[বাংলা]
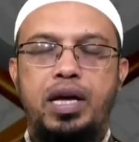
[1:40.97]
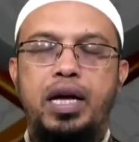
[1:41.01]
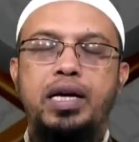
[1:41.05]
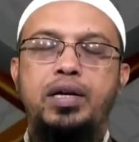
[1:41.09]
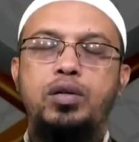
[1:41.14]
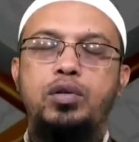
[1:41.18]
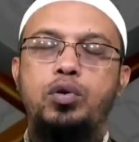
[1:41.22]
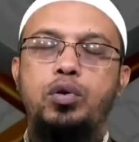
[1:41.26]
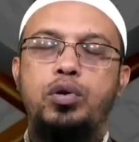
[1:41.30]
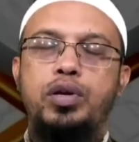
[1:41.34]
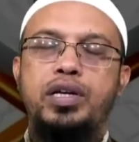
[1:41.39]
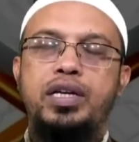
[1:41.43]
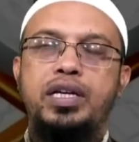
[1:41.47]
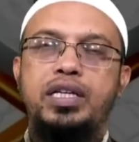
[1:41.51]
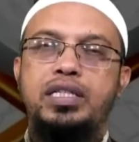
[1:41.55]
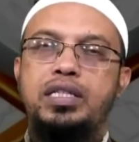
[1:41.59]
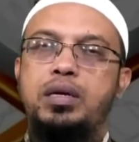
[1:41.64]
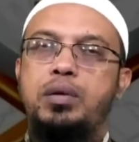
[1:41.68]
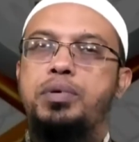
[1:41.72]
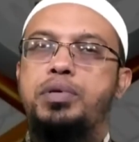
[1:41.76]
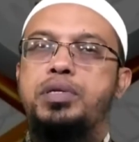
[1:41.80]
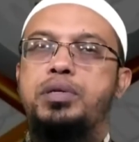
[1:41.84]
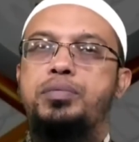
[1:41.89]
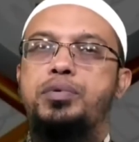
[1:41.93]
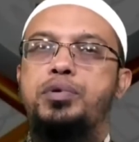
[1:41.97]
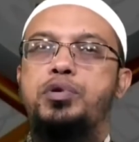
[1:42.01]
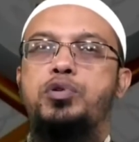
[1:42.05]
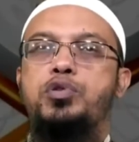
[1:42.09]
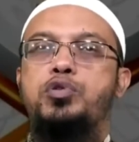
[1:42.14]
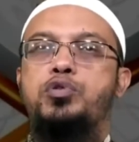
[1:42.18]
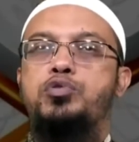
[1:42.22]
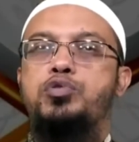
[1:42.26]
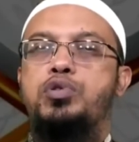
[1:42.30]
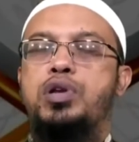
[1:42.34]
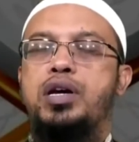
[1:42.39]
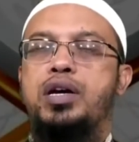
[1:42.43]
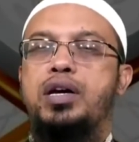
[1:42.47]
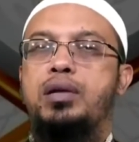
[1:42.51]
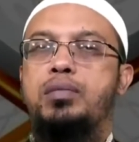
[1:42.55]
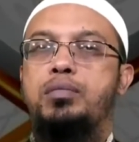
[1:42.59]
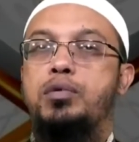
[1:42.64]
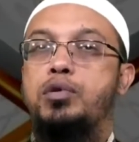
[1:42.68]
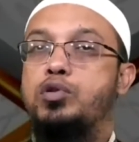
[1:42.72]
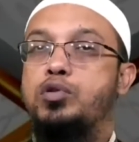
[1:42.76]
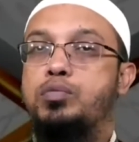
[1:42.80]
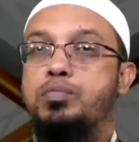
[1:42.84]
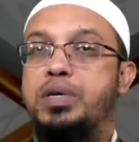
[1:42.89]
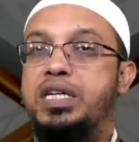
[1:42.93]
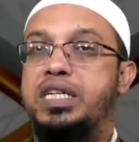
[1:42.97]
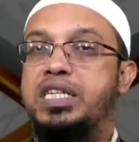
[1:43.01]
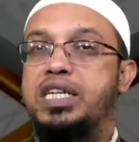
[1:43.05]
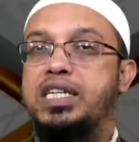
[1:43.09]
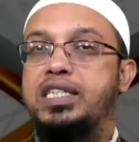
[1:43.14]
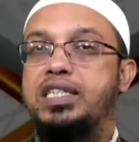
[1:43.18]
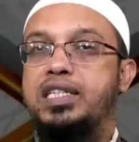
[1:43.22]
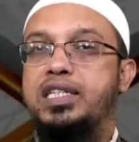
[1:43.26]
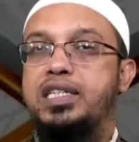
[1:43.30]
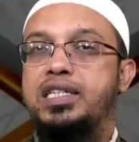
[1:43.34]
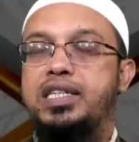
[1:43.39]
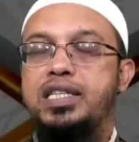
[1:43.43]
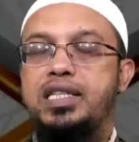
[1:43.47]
একে তো অনেকে চাপাচাপি করে অজু রাখার বদভ্যাস আছে